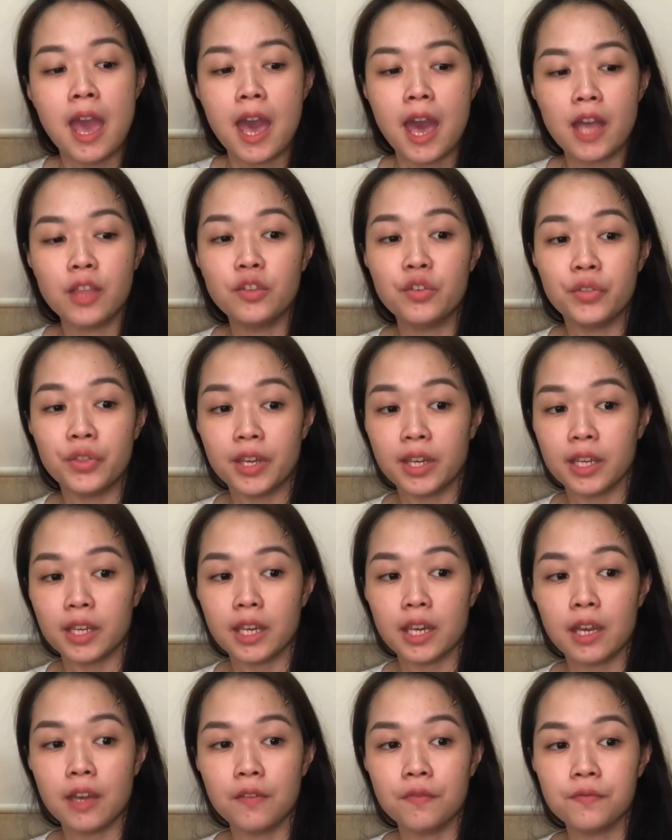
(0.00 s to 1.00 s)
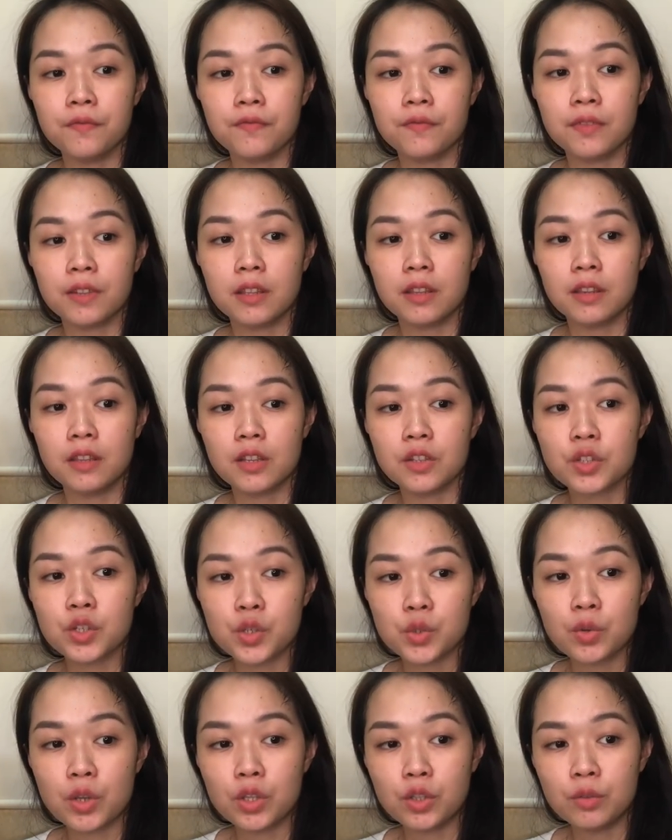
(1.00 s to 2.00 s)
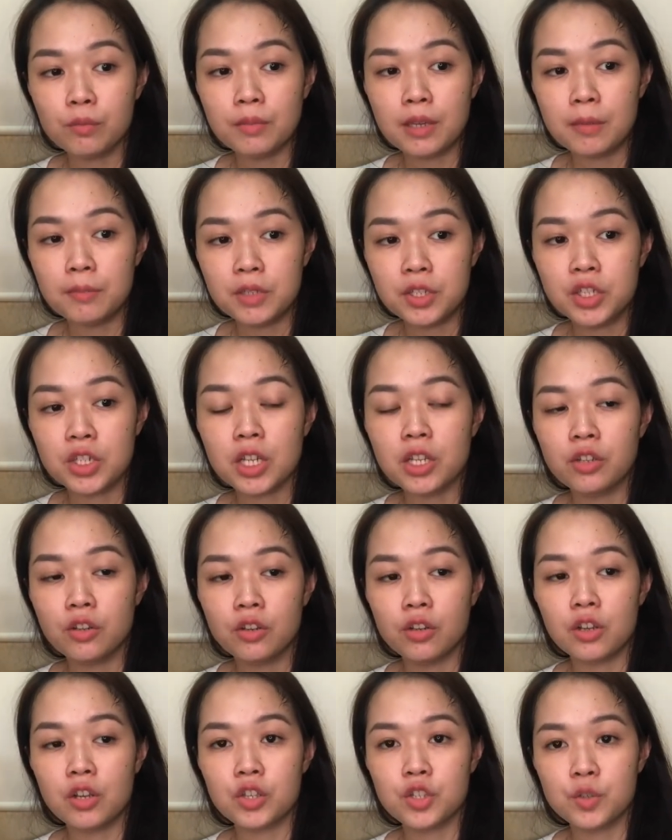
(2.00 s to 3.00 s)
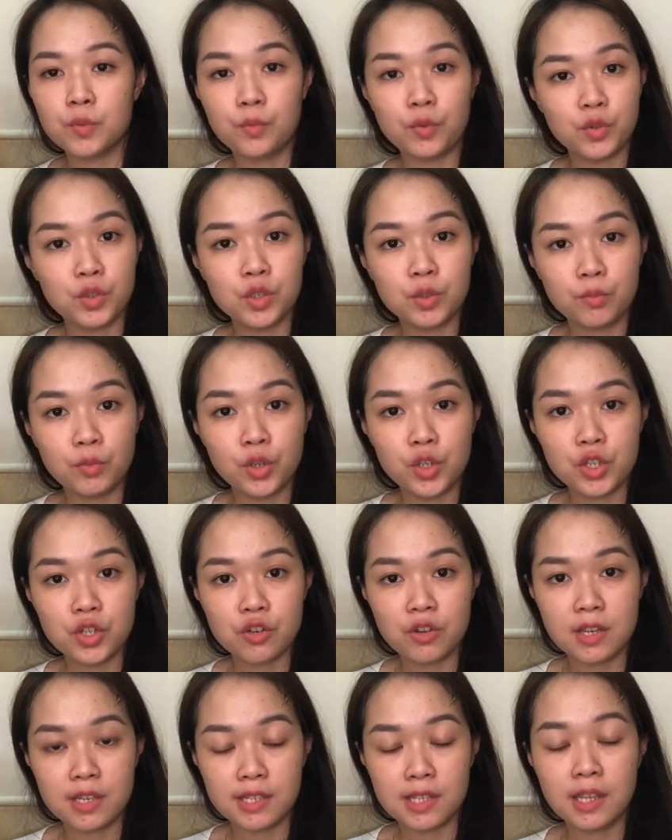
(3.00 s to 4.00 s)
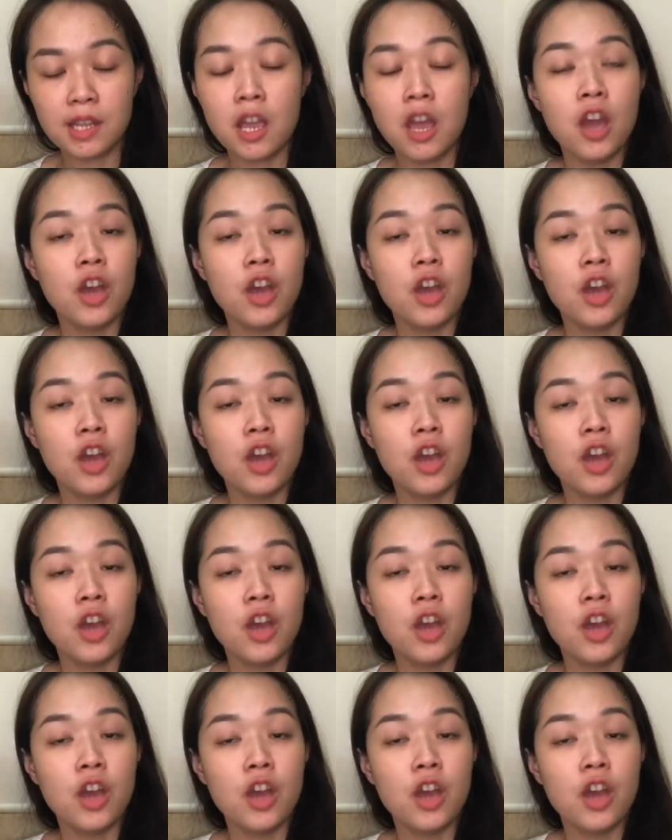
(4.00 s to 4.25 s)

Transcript: And you think if nagsusweat yung baby dyan, you're not supposed to moisturize it.